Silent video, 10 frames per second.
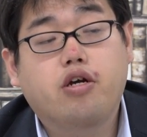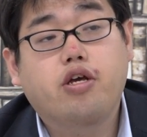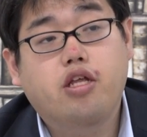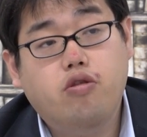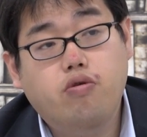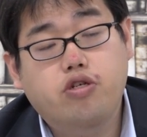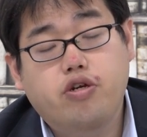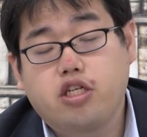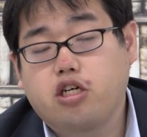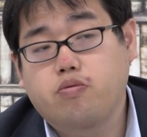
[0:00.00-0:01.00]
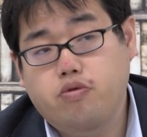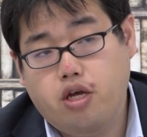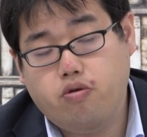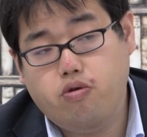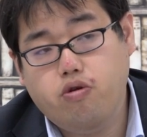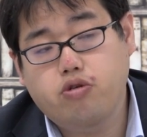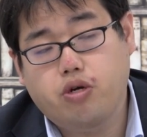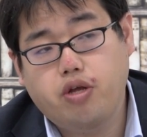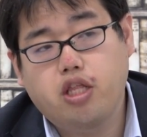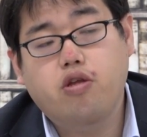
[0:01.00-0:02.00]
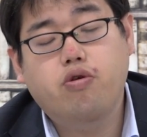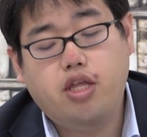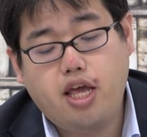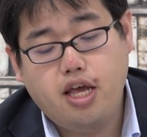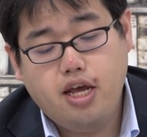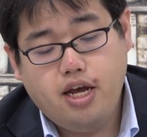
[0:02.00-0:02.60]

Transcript: 英訳編と自由英作文編、この両者をやっておいて、